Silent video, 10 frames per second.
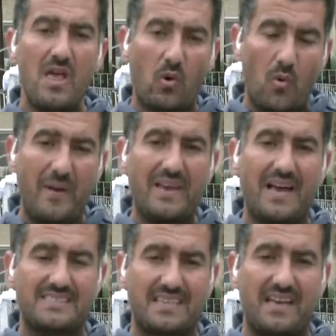
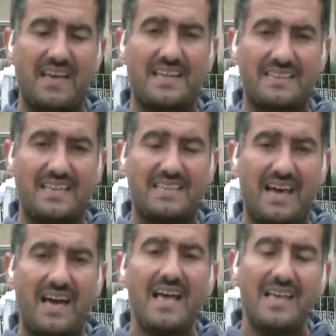قبيل سريان
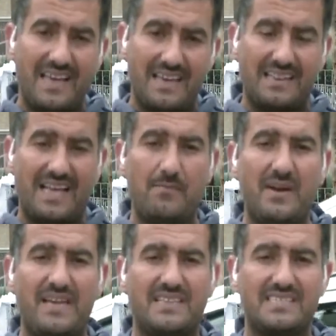التهدئة كانت
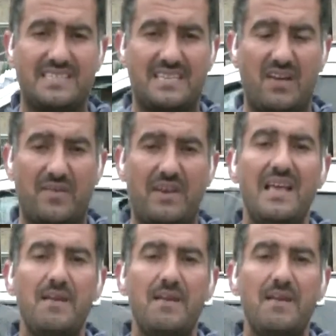لعمليات استهداف